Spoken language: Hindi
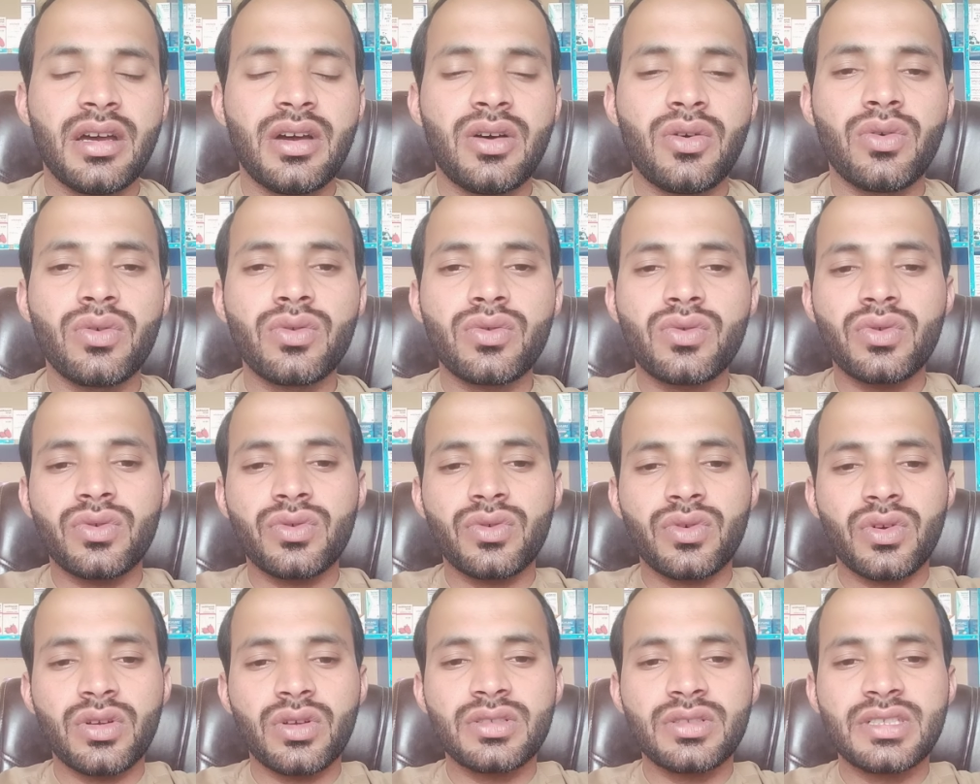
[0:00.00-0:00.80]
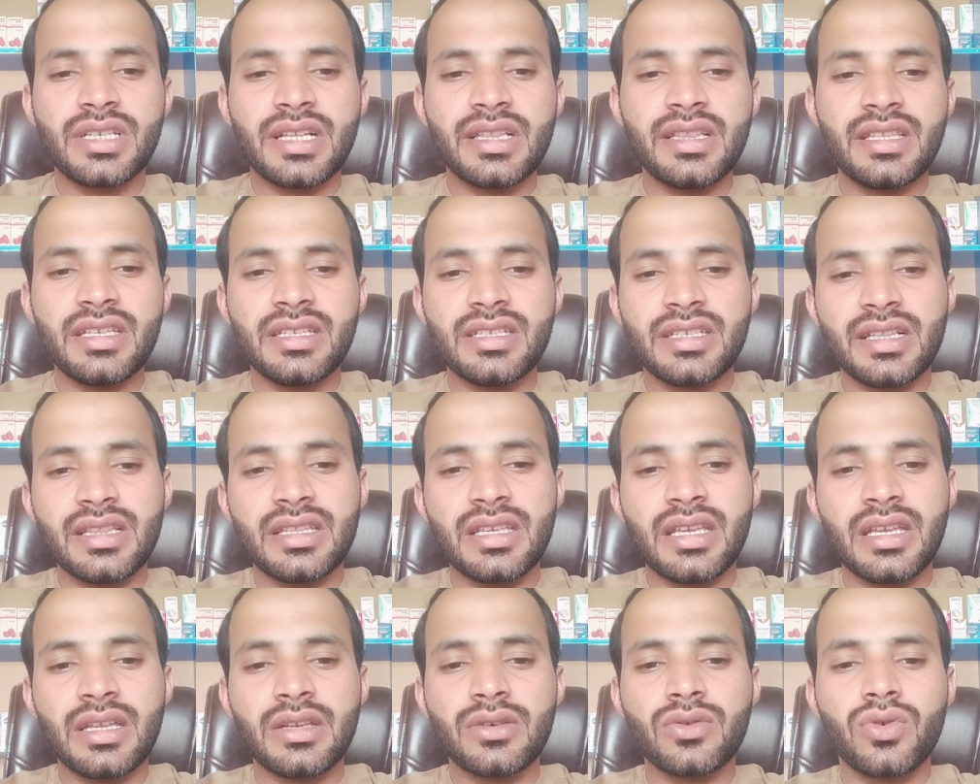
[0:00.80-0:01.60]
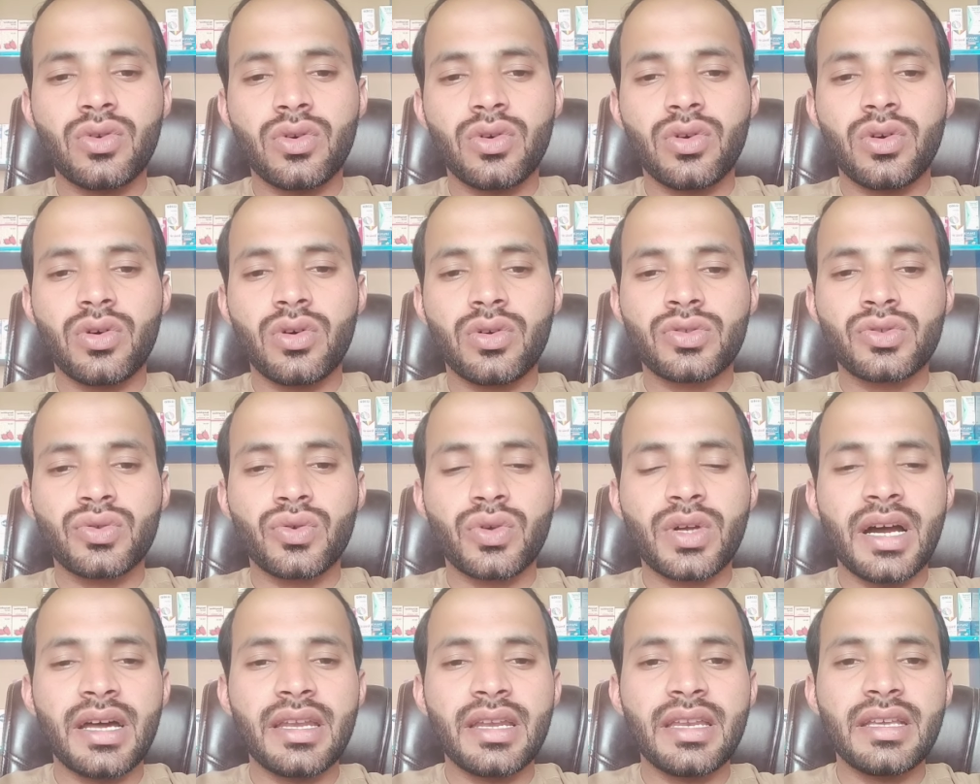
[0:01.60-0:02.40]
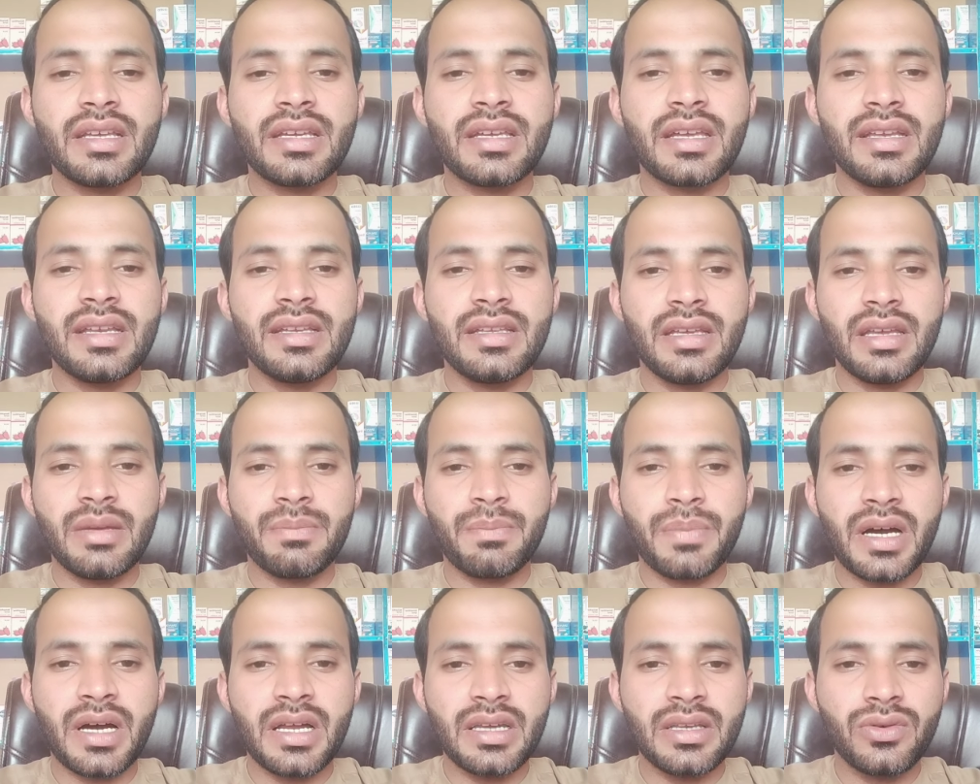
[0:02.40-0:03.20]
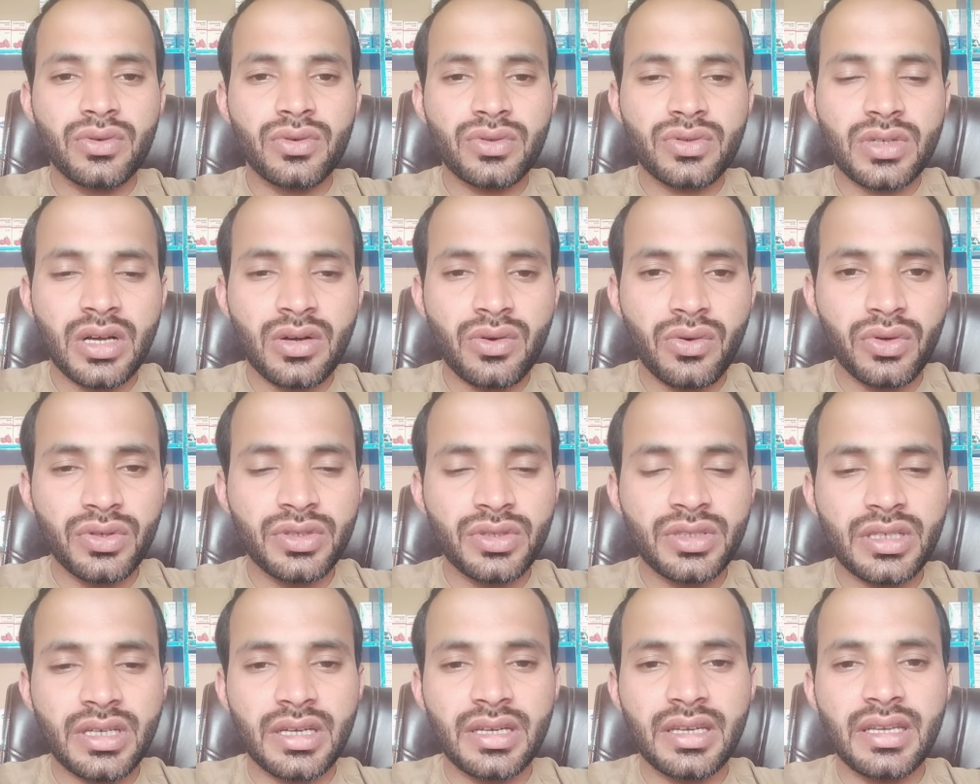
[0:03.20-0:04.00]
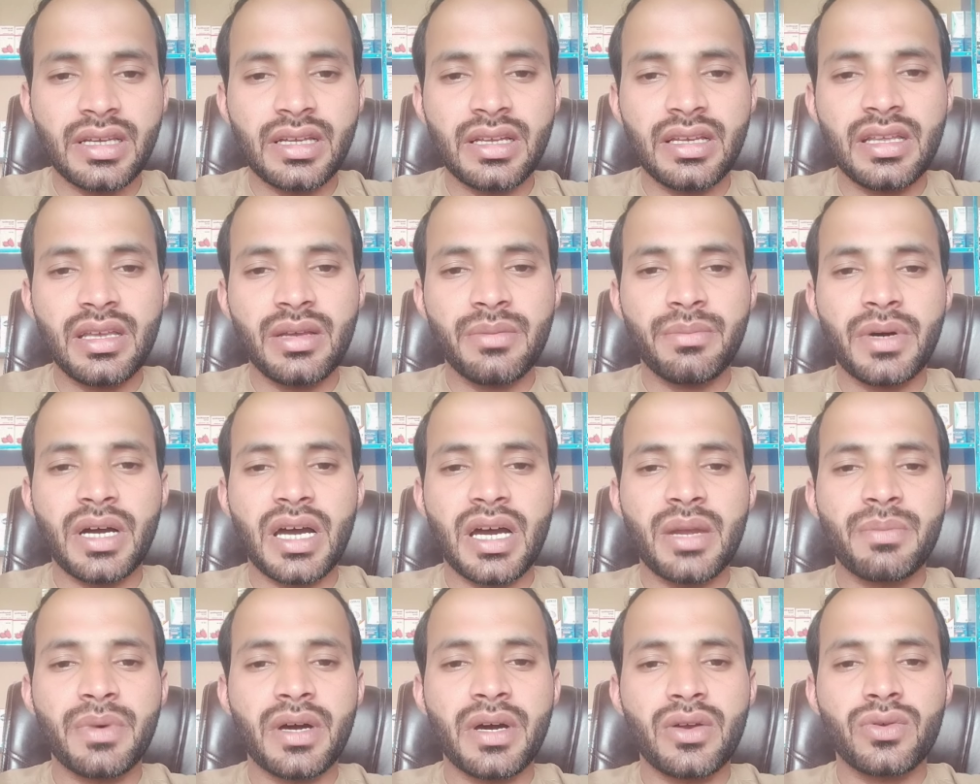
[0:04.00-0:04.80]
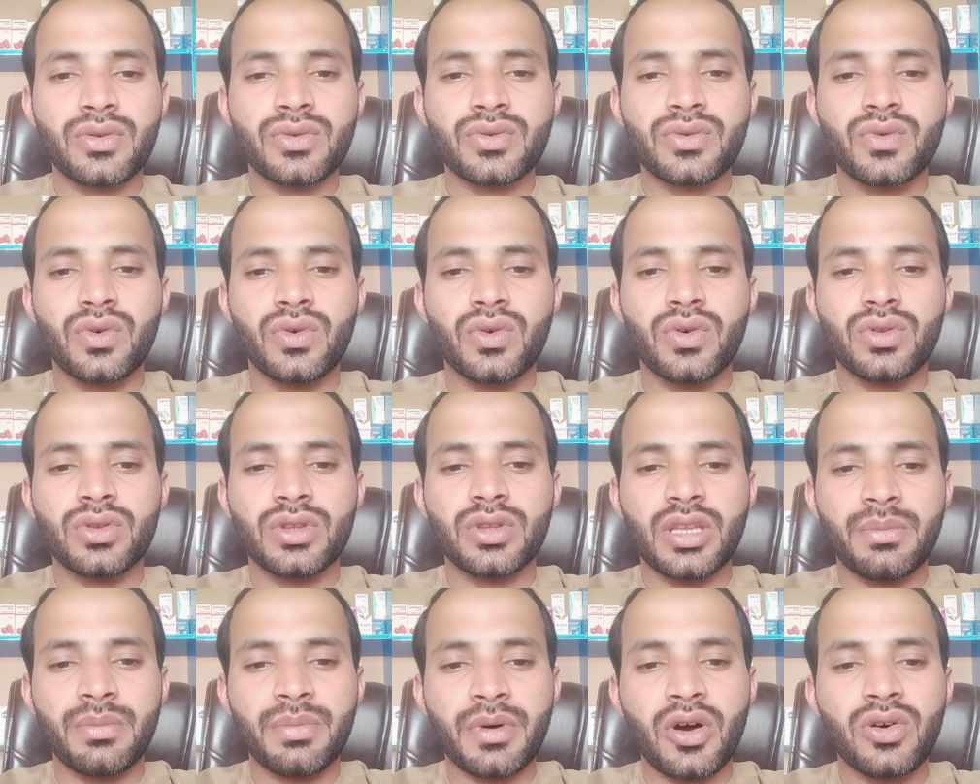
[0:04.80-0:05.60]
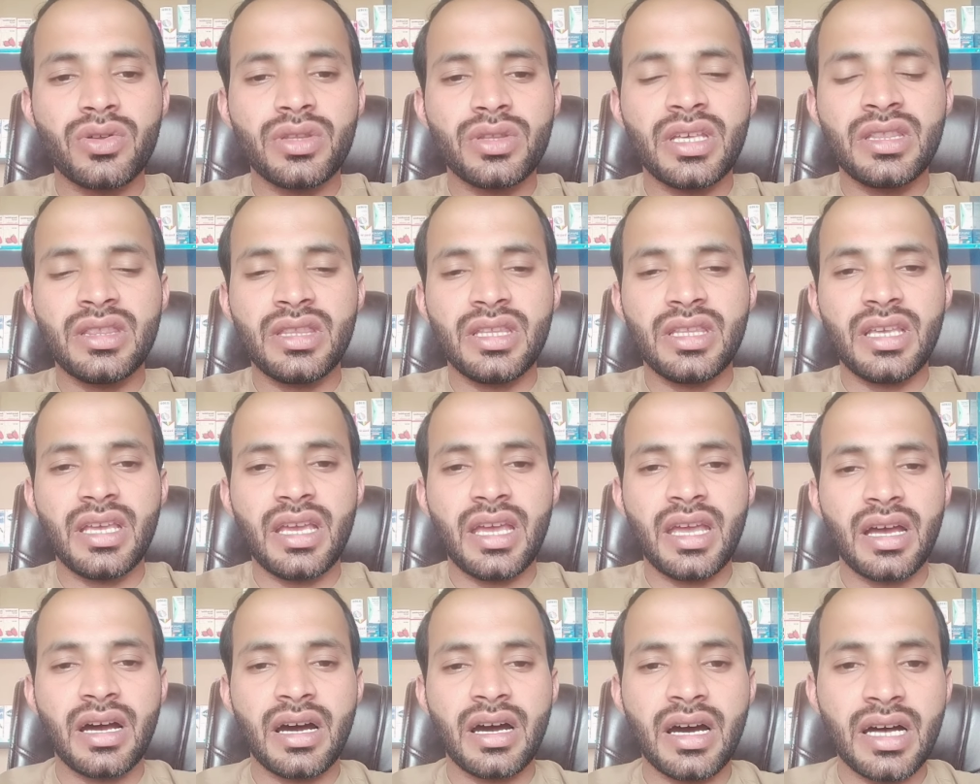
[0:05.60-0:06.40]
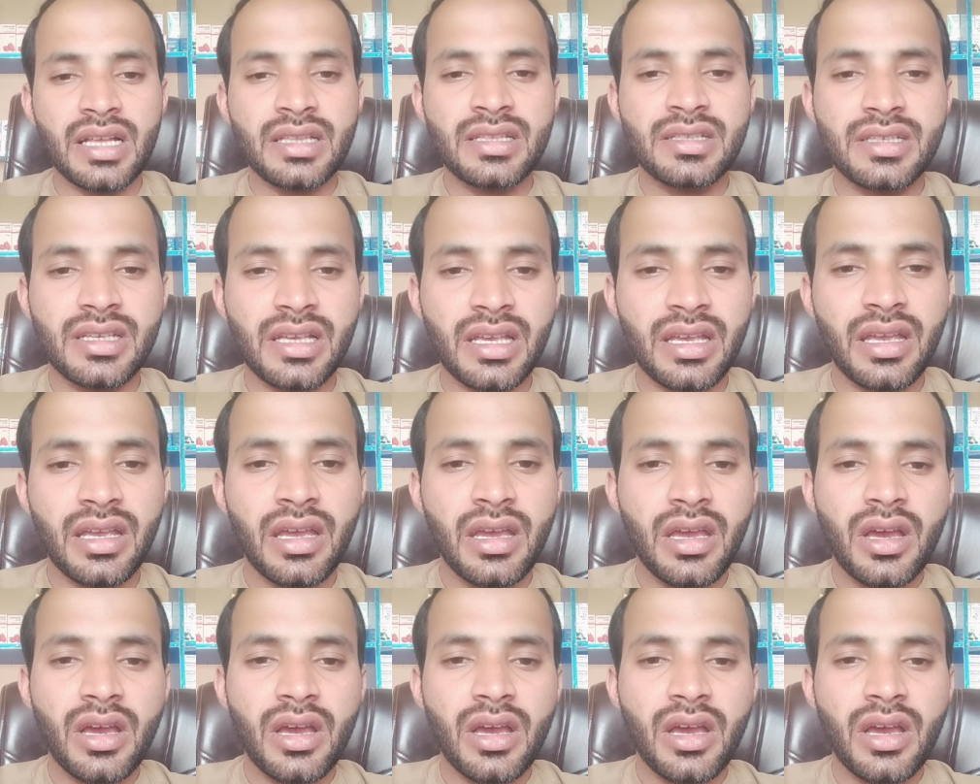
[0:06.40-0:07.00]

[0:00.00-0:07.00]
उनको जल्दी जल्दी इनको सुखाने के लिए पानी उसका खुश करने के लिए बार बार उसको दबाव देती हैं हाथ से